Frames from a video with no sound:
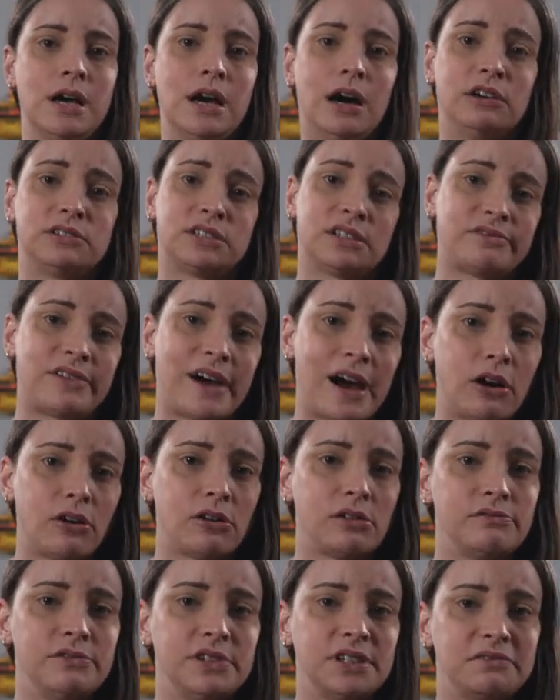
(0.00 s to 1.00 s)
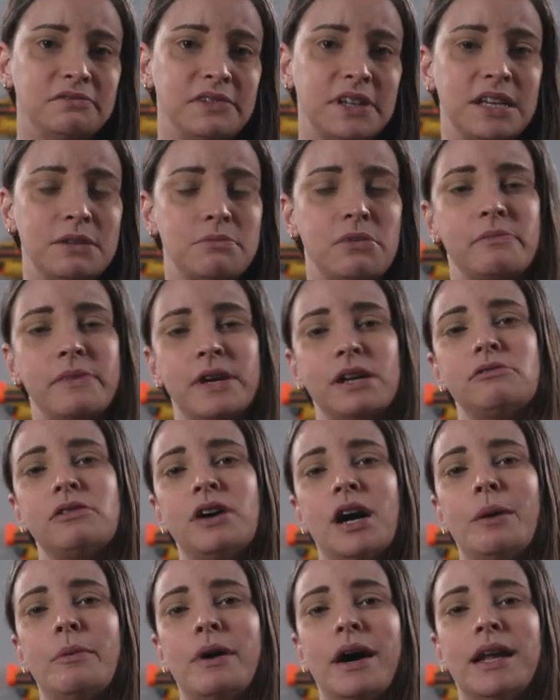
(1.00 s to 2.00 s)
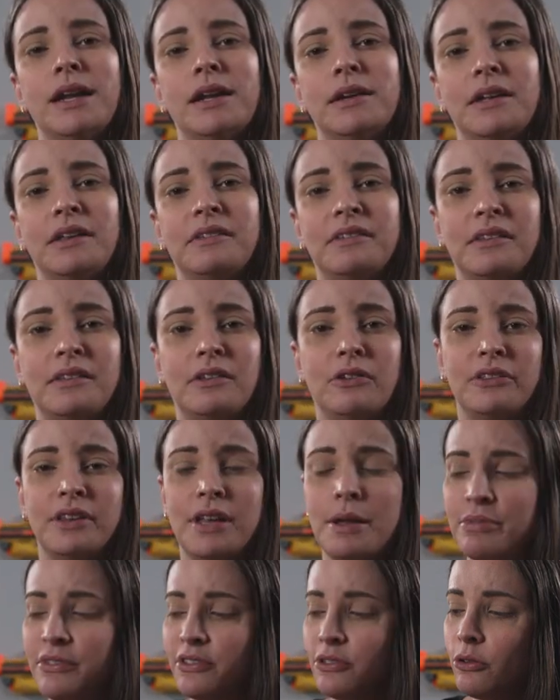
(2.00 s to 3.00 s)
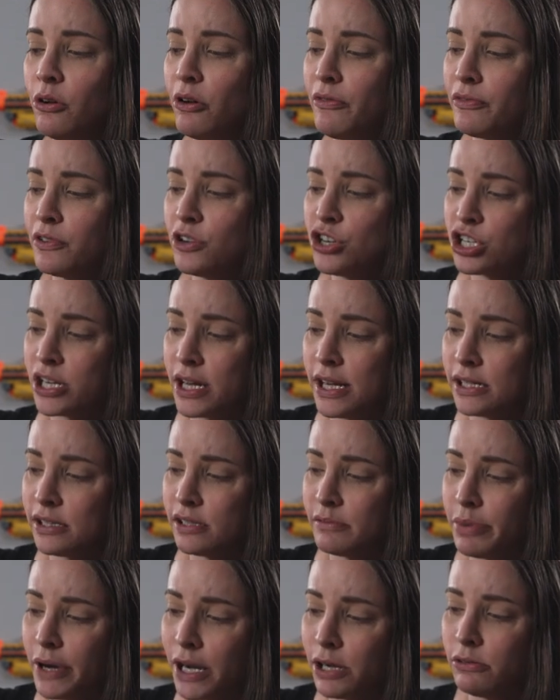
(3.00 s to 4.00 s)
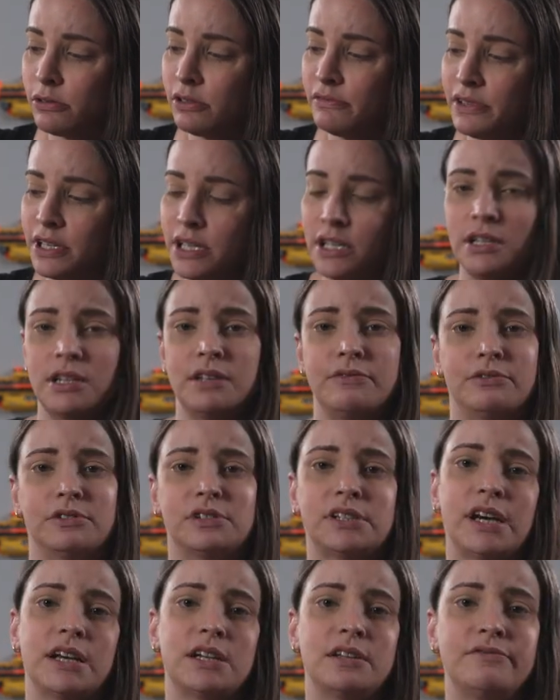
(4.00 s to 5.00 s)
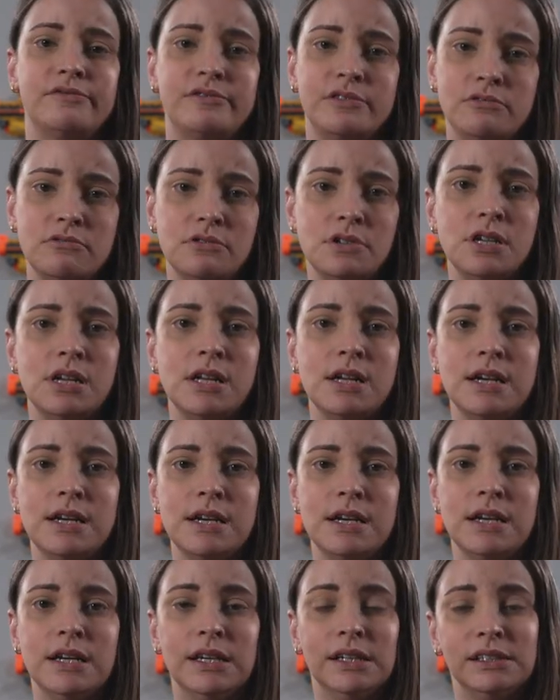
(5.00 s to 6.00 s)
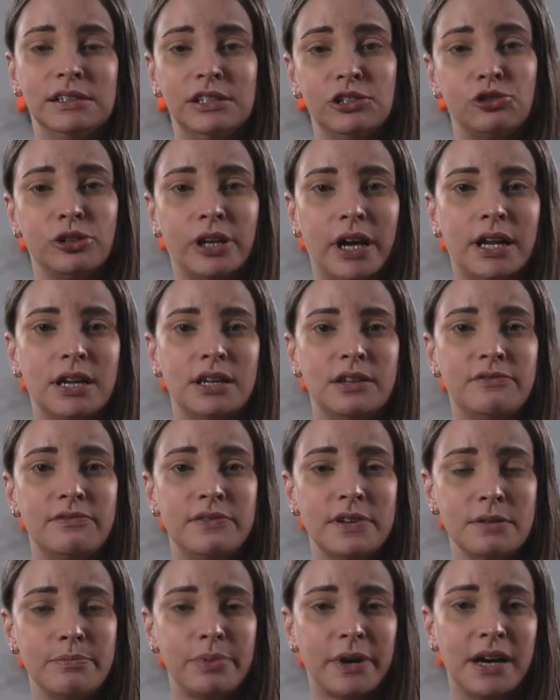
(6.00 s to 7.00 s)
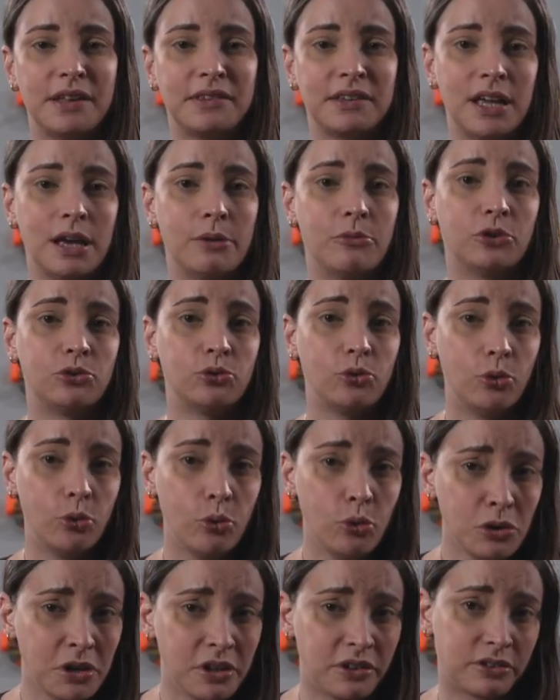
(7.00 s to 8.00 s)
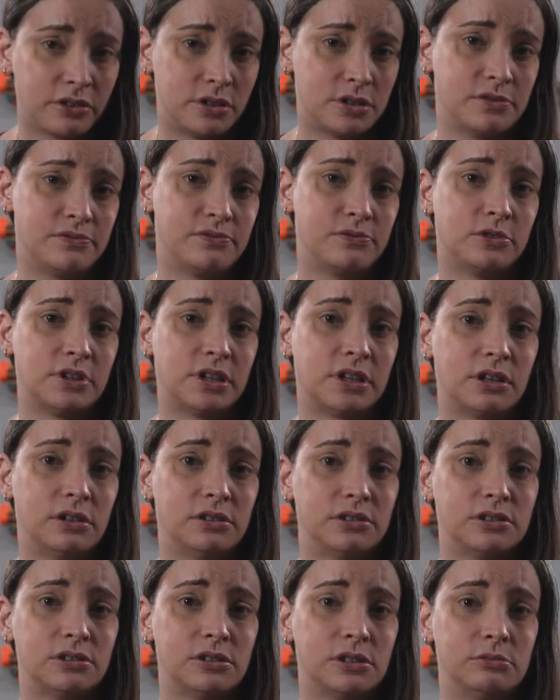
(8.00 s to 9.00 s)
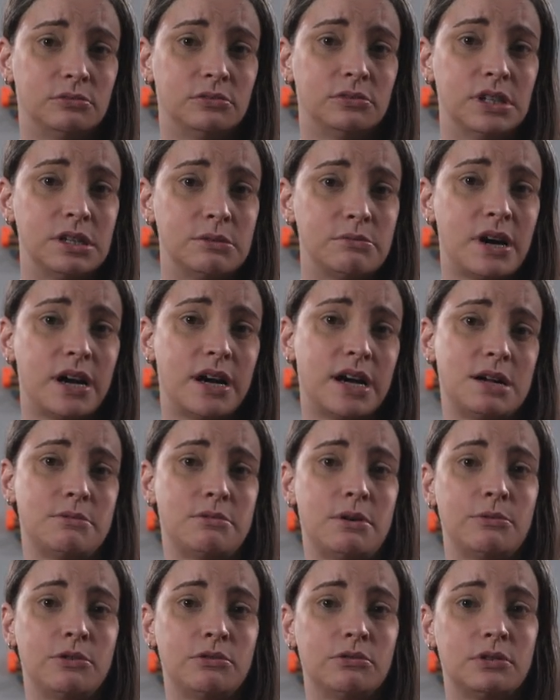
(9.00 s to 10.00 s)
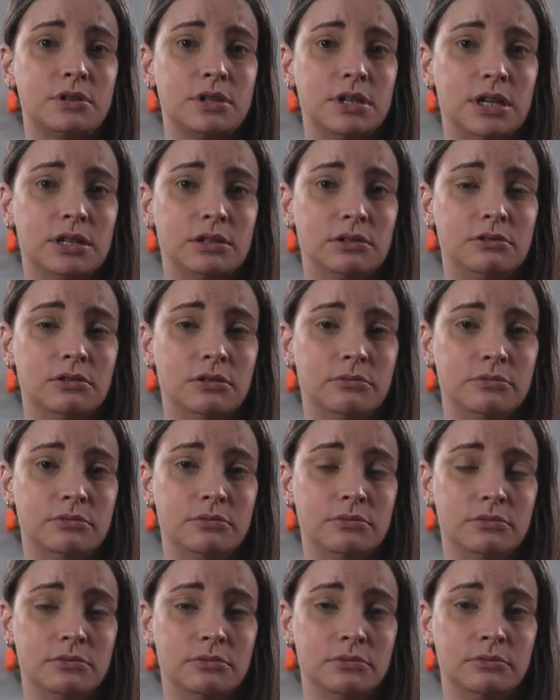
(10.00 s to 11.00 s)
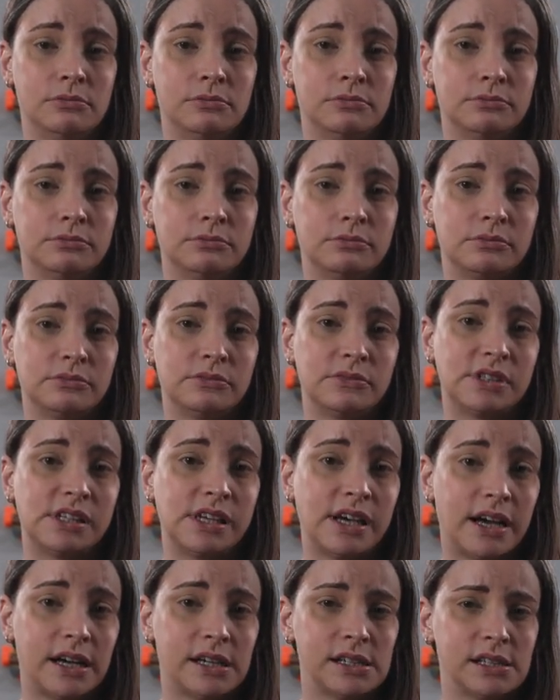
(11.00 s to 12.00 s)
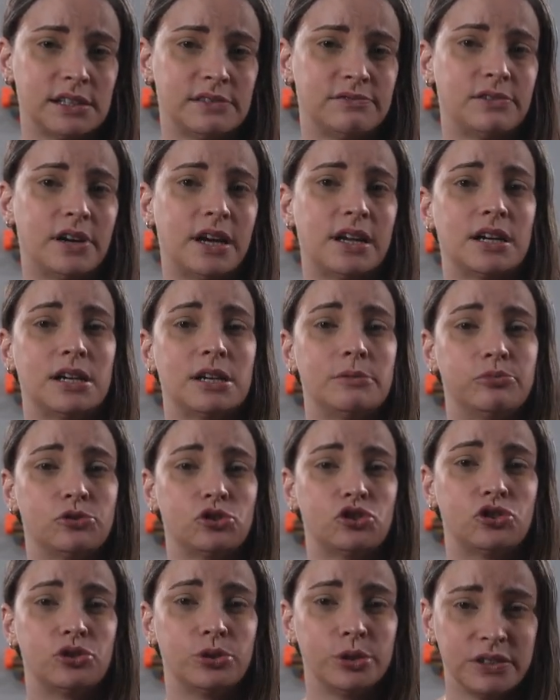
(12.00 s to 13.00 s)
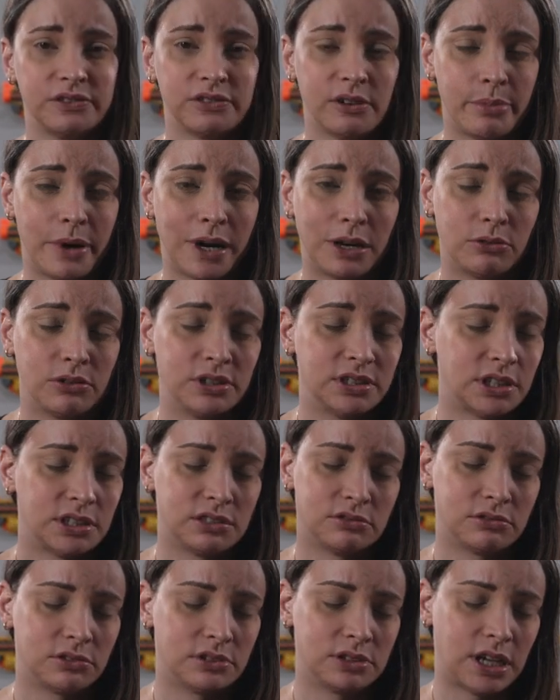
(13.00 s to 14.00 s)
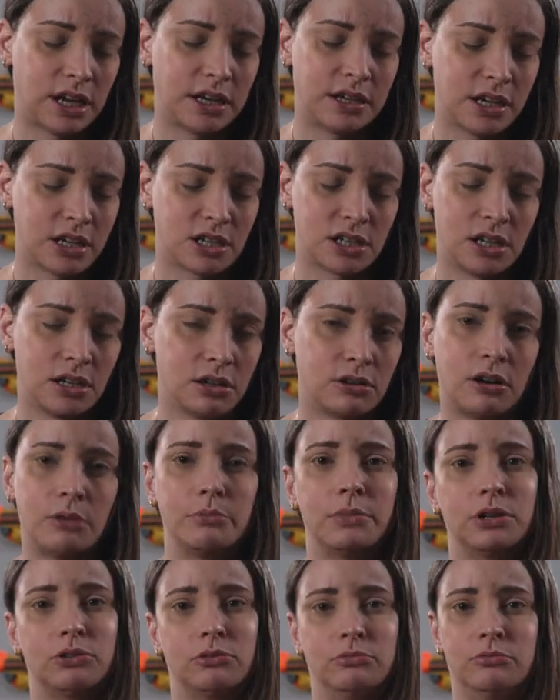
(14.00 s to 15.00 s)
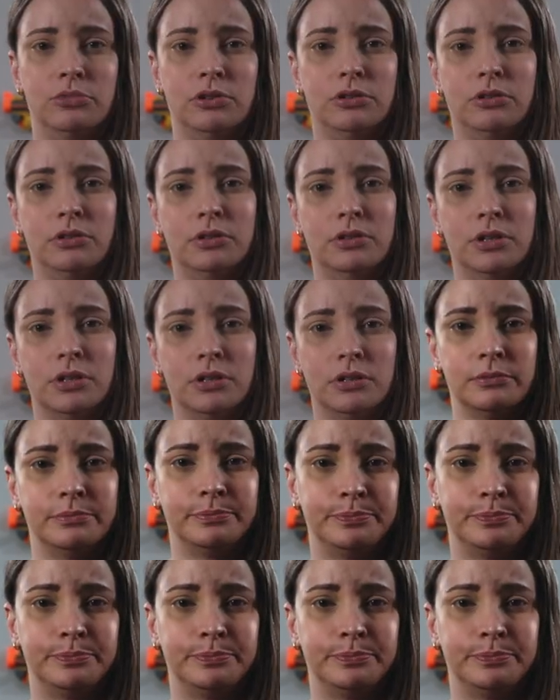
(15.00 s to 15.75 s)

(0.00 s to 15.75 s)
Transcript: Aus Erfahrung wissen wir hier bei Makorama allerdings, dass auch selbst so offen gestaltende Packungen wie hier die von 3D Fuel, die schon relativ viel Preis geben und ohne solche Folien auskommen, immer heil beim Kunden ankommen. Die Angst vor einer kaputten Schutzverpackung ist also an der Stelle komplett unbegründet.